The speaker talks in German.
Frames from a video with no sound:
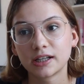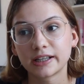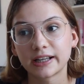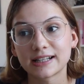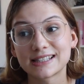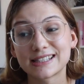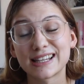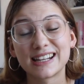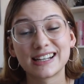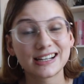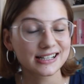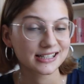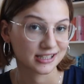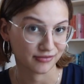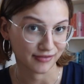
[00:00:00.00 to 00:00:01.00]
jetzt
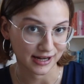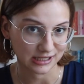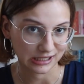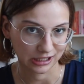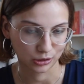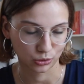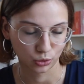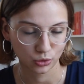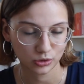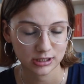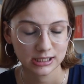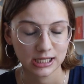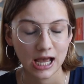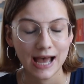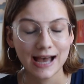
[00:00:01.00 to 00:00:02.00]
nichts weiter groß,